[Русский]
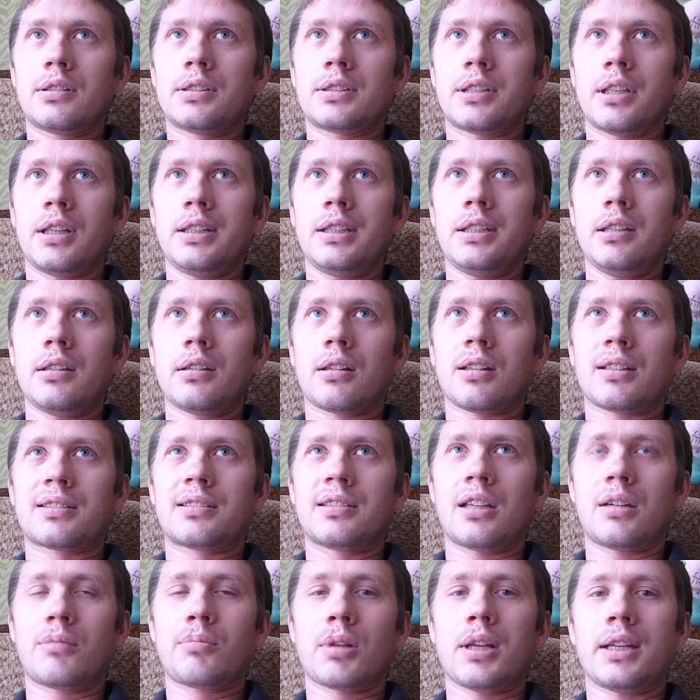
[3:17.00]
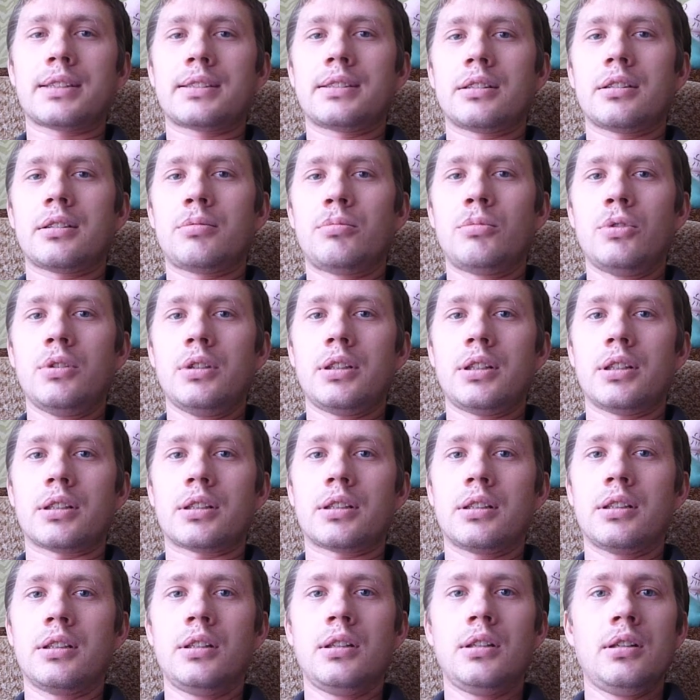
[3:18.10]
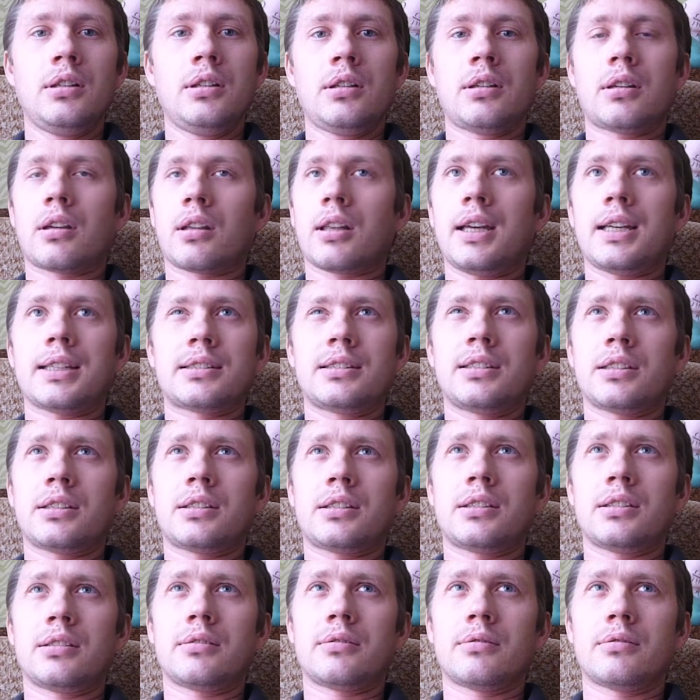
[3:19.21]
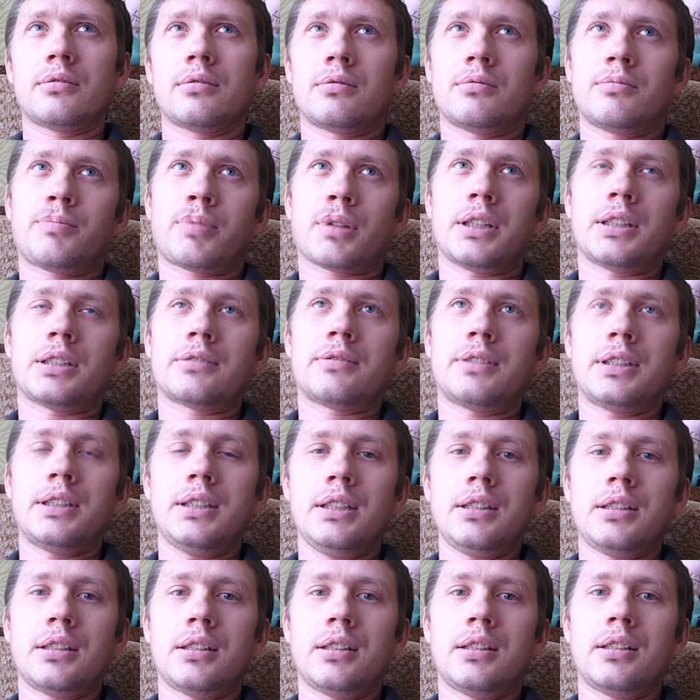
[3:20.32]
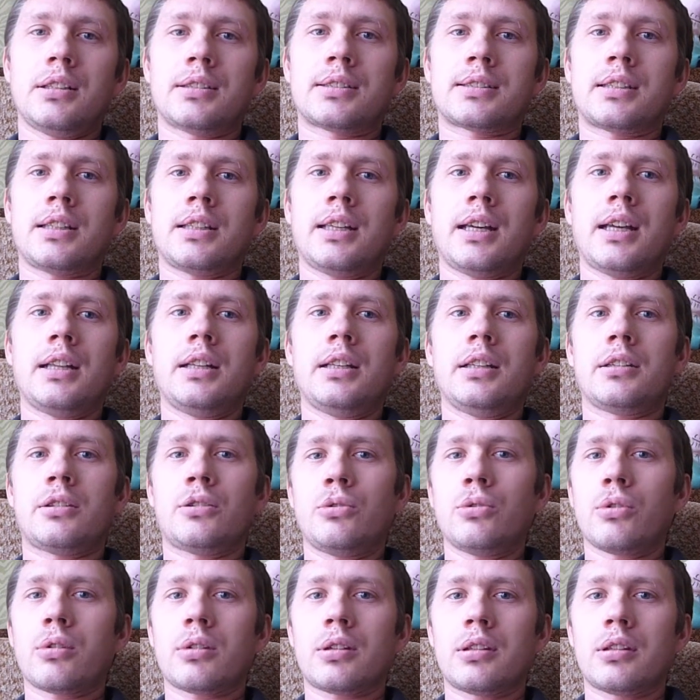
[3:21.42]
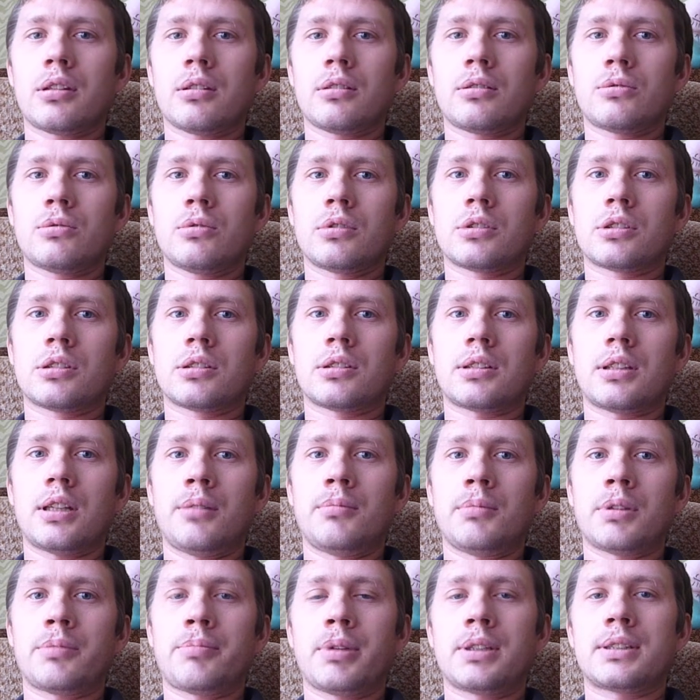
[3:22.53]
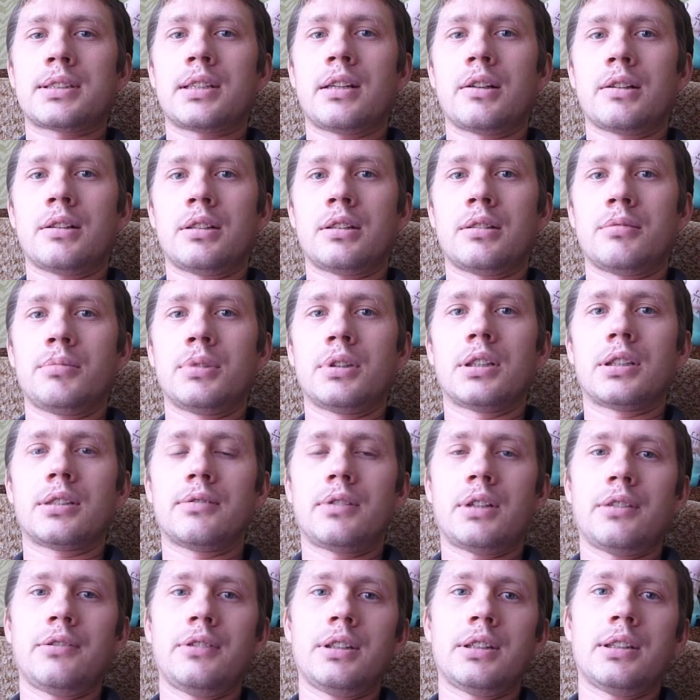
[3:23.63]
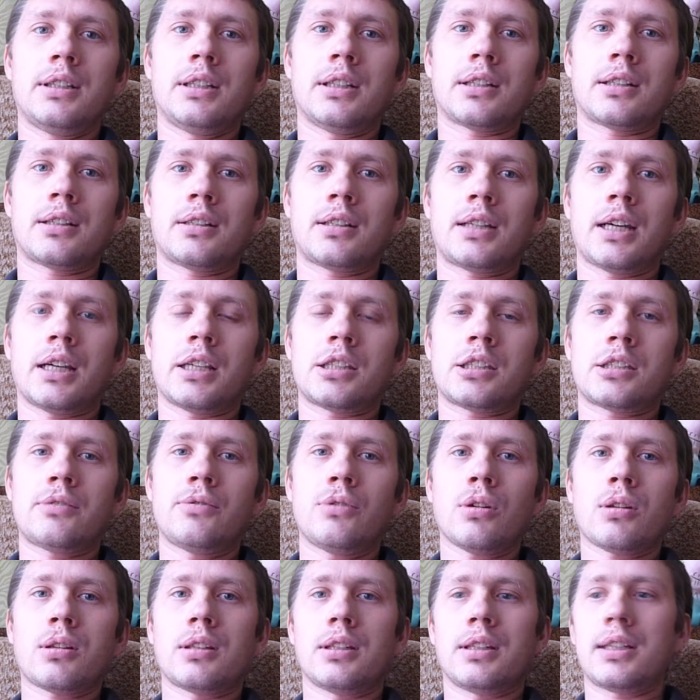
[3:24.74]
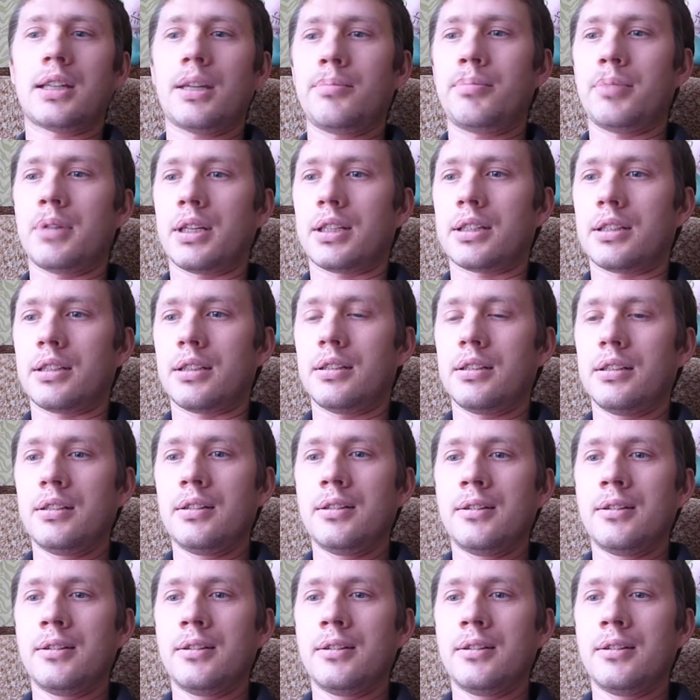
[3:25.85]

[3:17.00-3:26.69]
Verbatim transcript: Среди разнообразных моек, разных э, производителей стояли и керферы тоже, там их представлено было два вида, К4 и К5.